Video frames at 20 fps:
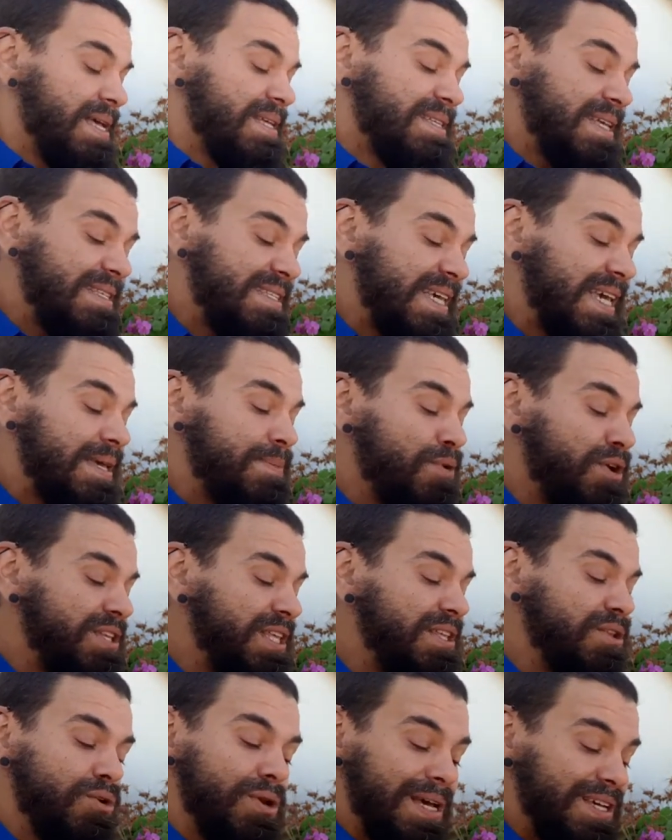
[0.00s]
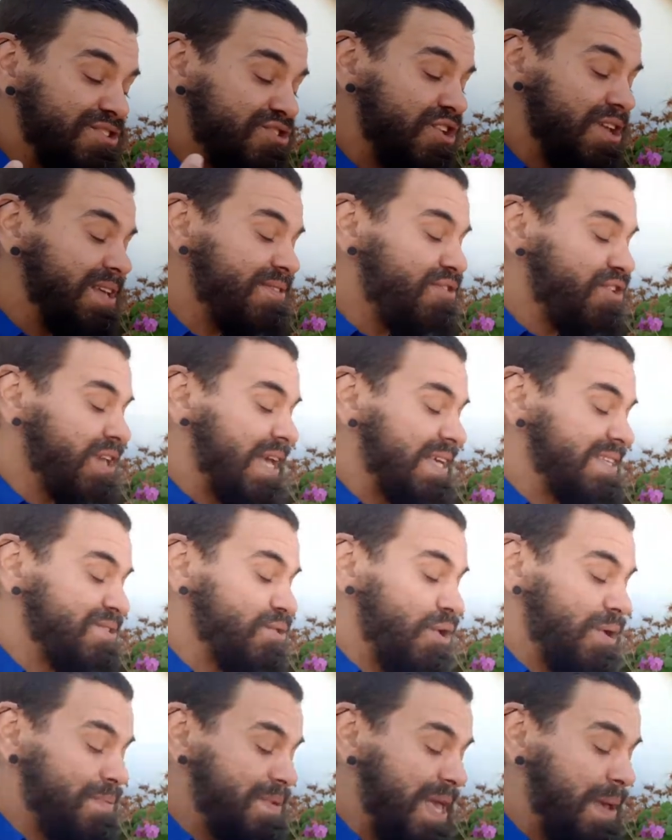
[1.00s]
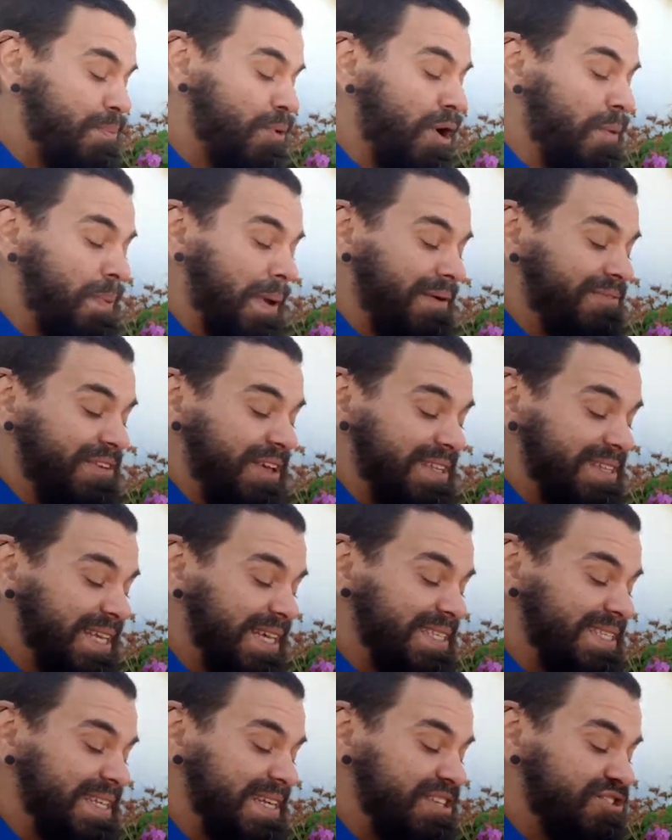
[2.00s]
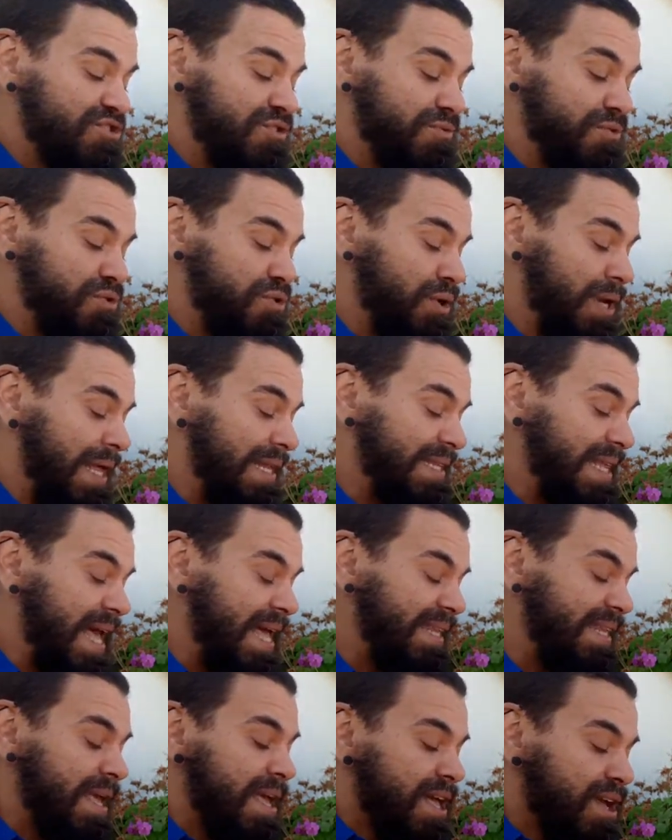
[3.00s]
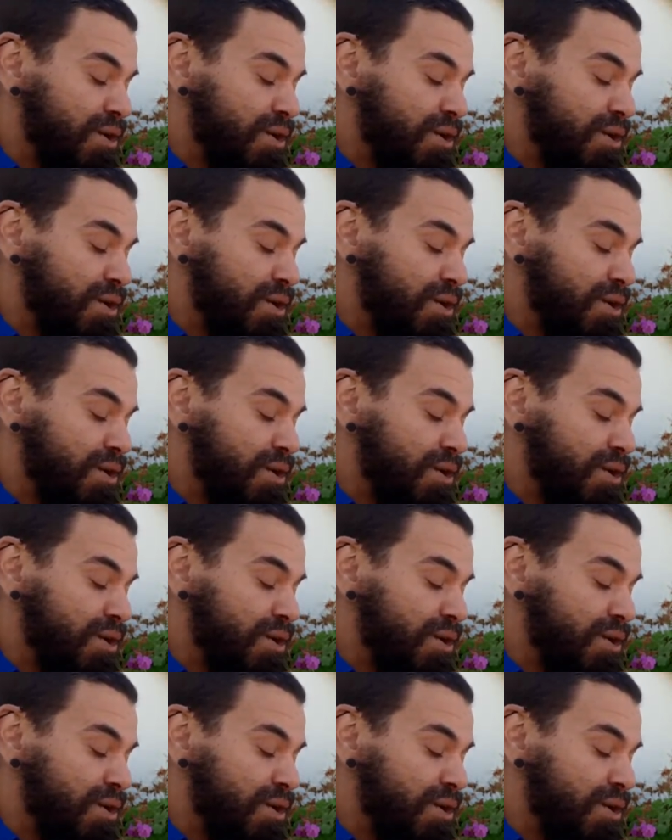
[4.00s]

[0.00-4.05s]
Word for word: Cette cérémonie, dont la seule évocation est bien propre à faire dresser les cheveux sur la tête,